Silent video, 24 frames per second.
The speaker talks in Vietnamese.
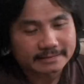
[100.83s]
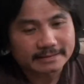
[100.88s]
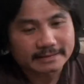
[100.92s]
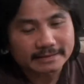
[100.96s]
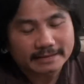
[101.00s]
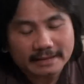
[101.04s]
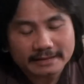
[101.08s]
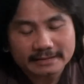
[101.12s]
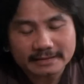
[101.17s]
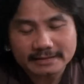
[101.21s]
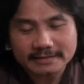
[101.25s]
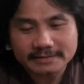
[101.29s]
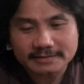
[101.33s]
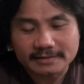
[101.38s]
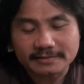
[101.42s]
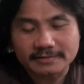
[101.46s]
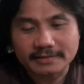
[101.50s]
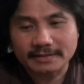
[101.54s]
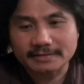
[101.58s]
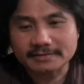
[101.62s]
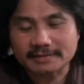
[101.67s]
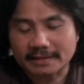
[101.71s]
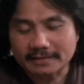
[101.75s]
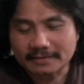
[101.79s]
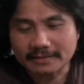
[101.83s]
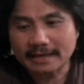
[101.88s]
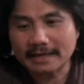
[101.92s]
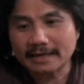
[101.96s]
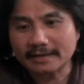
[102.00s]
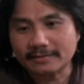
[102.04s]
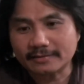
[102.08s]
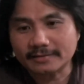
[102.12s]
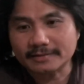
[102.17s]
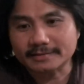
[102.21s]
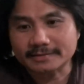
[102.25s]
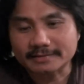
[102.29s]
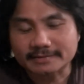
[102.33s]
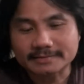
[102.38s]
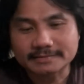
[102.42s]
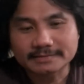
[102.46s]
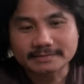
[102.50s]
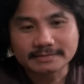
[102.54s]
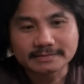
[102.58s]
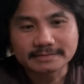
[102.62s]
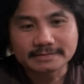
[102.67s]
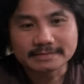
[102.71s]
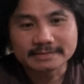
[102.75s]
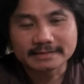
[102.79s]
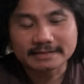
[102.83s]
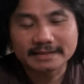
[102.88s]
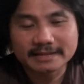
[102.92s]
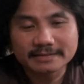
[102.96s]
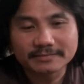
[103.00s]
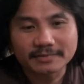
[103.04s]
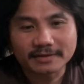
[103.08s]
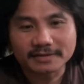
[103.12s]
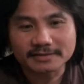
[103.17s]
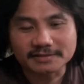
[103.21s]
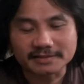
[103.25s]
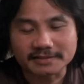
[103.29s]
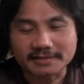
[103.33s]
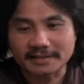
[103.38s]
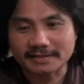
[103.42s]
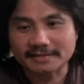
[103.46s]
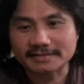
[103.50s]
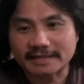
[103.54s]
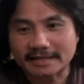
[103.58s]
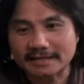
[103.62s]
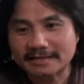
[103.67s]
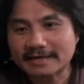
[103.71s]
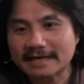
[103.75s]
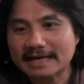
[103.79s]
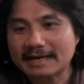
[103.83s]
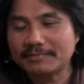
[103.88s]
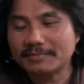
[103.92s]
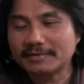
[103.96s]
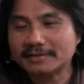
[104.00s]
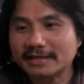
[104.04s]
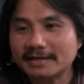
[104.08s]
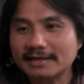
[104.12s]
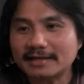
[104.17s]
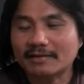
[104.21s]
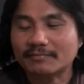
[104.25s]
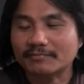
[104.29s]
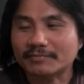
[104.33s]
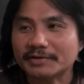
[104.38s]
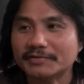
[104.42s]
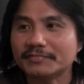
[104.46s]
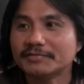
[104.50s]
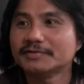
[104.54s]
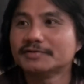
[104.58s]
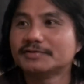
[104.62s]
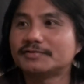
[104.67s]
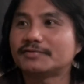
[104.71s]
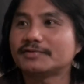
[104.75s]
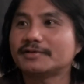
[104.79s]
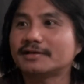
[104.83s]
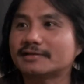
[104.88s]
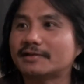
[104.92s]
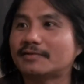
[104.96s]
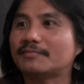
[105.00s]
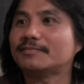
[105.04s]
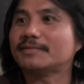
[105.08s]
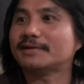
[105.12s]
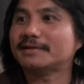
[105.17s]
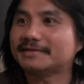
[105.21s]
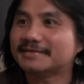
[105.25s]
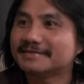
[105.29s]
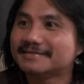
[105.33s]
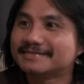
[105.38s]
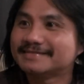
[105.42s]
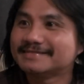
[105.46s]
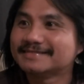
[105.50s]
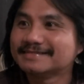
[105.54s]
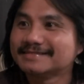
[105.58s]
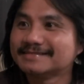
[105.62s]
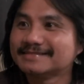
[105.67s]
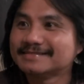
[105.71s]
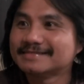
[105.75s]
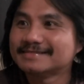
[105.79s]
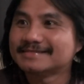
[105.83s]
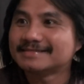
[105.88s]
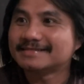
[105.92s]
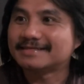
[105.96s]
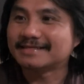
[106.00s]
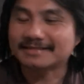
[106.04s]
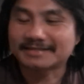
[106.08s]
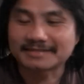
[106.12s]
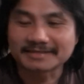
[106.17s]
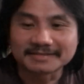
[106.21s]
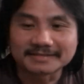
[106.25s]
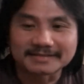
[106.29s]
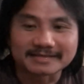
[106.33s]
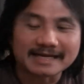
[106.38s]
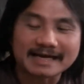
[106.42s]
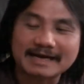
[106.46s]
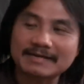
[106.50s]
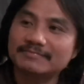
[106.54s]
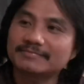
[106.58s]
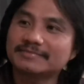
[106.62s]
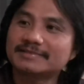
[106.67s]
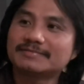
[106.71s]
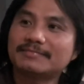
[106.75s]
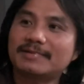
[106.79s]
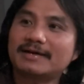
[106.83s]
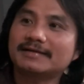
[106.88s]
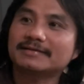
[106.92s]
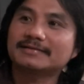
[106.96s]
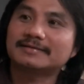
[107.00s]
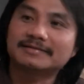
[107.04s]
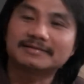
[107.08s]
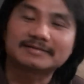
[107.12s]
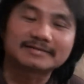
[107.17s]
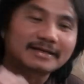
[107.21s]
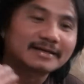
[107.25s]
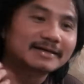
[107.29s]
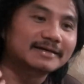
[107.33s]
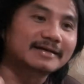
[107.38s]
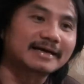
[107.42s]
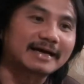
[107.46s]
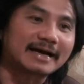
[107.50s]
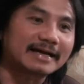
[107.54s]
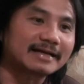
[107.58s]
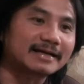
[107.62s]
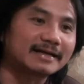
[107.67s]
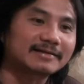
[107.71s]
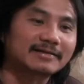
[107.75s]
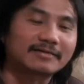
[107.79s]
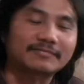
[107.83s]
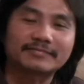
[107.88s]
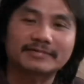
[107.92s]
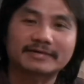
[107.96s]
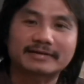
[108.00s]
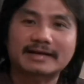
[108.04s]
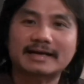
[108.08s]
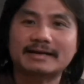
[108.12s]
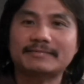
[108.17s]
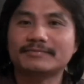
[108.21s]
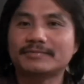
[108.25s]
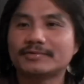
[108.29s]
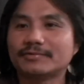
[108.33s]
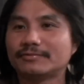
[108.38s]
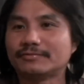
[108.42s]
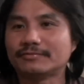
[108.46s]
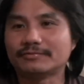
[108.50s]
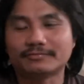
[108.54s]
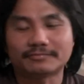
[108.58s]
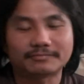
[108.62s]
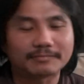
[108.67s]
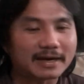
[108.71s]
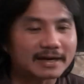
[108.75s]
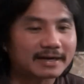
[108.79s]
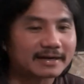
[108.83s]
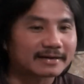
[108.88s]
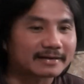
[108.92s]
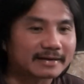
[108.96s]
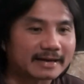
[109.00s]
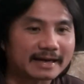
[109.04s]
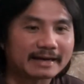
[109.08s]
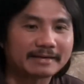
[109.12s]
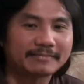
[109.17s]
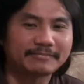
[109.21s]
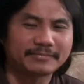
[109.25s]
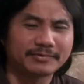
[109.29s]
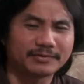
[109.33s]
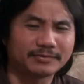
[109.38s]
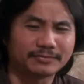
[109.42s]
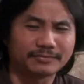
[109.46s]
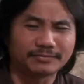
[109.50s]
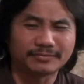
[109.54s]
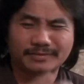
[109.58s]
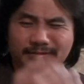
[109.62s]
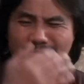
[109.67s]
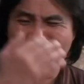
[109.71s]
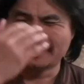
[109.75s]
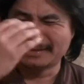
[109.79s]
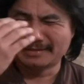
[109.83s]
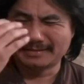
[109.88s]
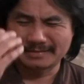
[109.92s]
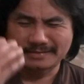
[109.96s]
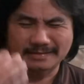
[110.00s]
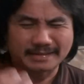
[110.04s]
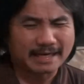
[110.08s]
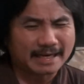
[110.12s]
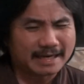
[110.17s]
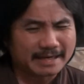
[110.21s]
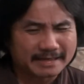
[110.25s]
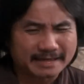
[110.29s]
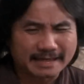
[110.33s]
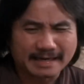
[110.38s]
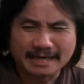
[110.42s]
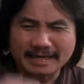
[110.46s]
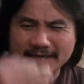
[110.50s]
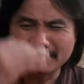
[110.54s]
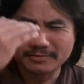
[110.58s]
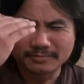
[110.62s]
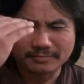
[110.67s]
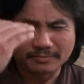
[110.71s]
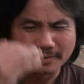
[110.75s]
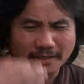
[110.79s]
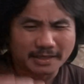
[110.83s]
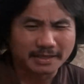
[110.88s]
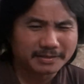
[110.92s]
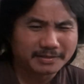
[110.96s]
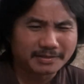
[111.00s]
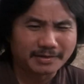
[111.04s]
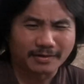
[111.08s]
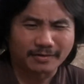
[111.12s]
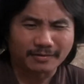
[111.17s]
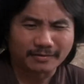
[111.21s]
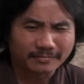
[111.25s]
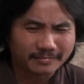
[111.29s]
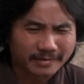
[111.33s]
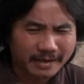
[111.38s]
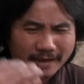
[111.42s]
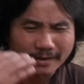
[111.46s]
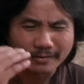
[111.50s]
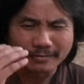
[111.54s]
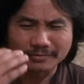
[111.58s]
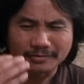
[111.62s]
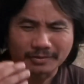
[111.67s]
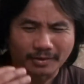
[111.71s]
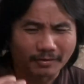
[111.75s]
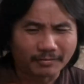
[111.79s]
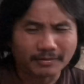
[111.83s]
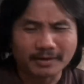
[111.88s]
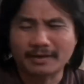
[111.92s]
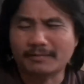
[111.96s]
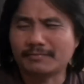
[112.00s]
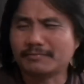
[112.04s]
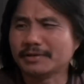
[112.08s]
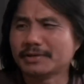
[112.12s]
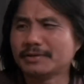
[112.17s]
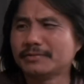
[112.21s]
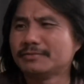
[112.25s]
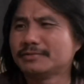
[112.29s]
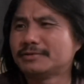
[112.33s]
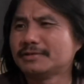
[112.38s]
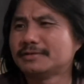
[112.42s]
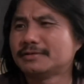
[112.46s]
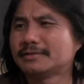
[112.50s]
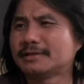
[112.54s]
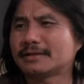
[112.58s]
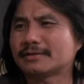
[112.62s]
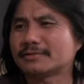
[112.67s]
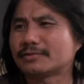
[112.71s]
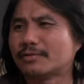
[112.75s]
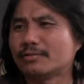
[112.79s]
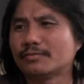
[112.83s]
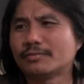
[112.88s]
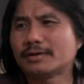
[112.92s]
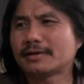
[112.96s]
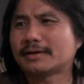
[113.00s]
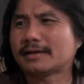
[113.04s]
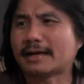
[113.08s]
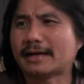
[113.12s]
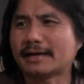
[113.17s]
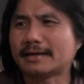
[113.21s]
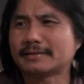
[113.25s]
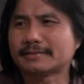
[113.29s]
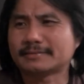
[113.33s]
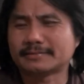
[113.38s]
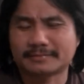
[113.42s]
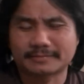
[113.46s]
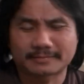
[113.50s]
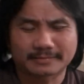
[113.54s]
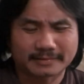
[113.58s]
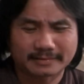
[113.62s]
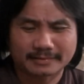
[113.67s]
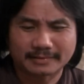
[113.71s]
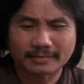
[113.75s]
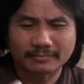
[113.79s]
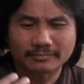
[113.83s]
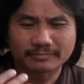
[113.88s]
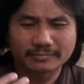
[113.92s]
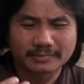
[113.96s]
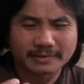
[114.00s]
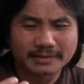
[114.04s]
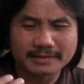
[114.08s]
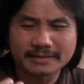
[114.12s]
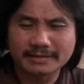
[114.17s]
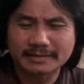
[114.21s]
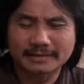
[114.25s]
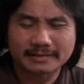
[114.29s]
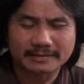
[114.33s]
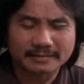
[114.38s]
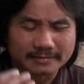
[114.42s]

thì anh thấy sự kiện xảy ra rồi. Khi mà có sự kiện xảy ra mới thấy lòng yêu nước của dân tộc mình. Thì từ Nam tới Bắc, từ tất cả dân tộc Việt Nam, dù Bắc Nam, dù trai gái, dù lớn nhỏ đều tỏ lòng yêu thương đất tổ quốc cả, không lý